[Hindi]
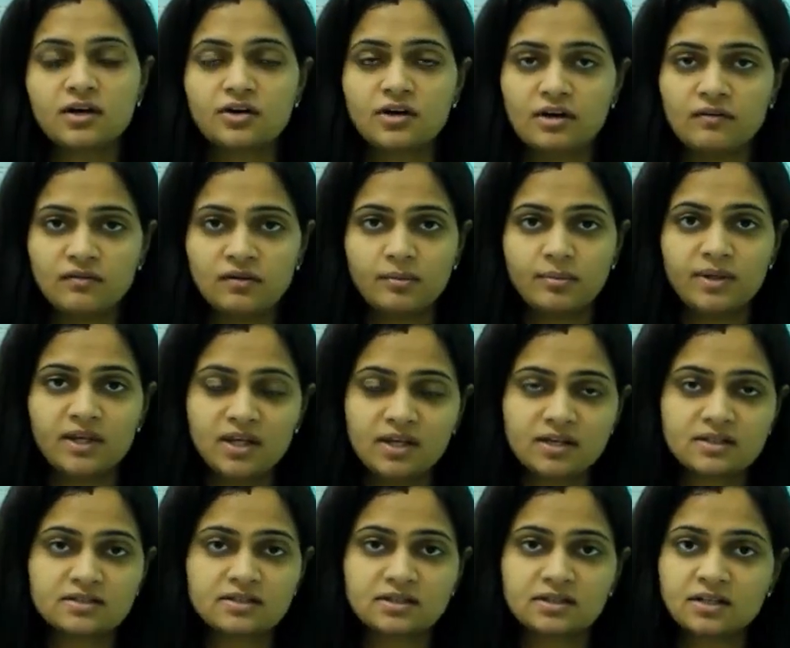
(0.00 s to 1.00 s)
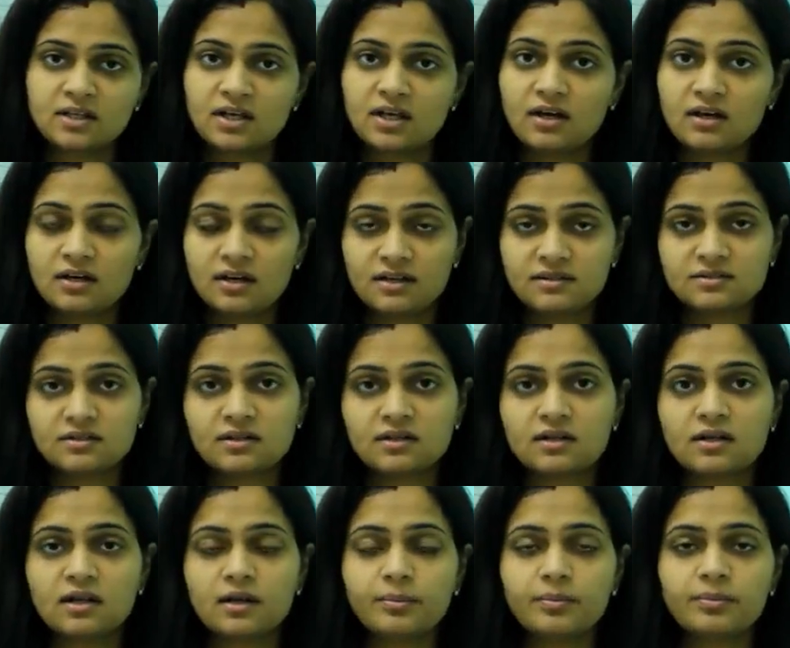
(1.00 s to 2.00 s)
ट्रैवल भी कर सकते हैं अनलेस
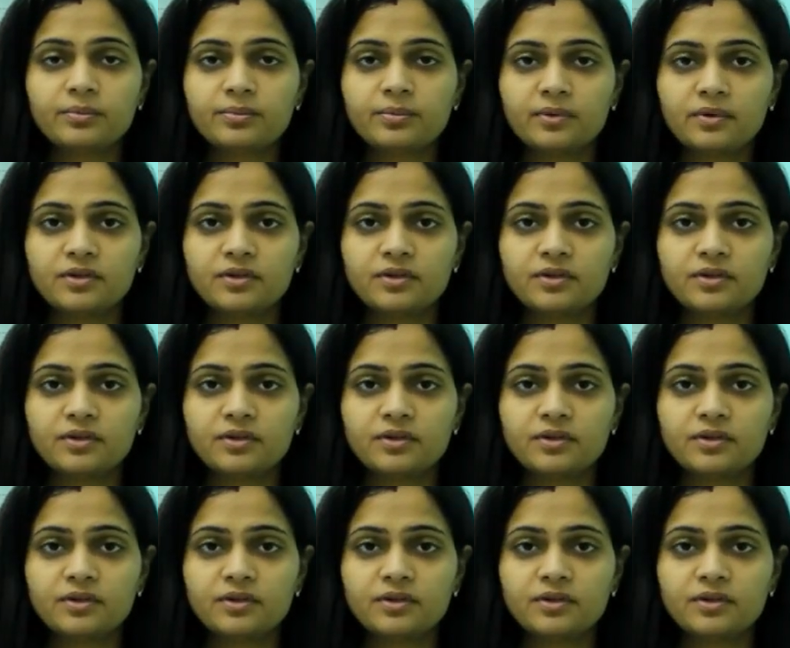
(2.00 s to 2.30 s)
अनटिल आप